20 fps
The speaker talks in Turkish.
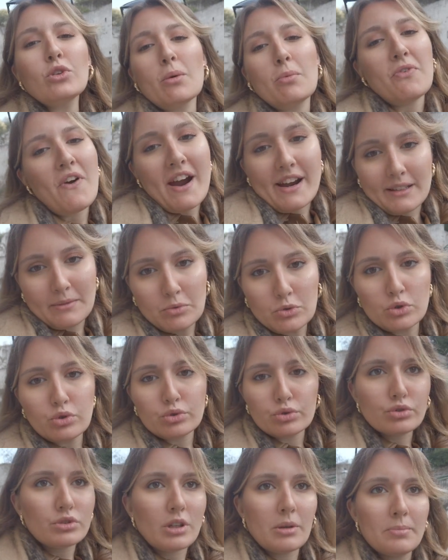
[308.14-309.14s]
O da farklı bir
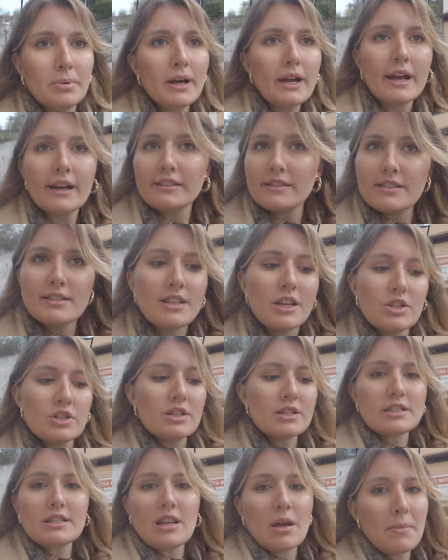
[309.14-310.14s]
kültür tabii. Hayatınızda
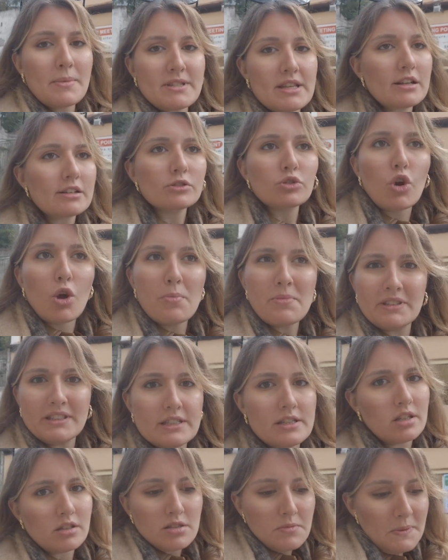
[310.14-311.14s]
yeşil isteyen mezarlığı
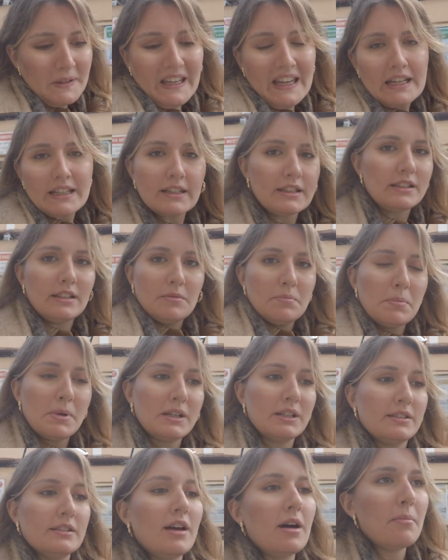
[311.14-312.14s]
görmediyseniz bir kere gidin
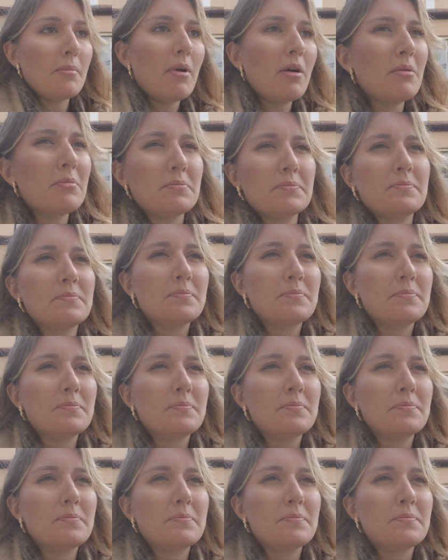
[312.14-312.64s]
bakın ama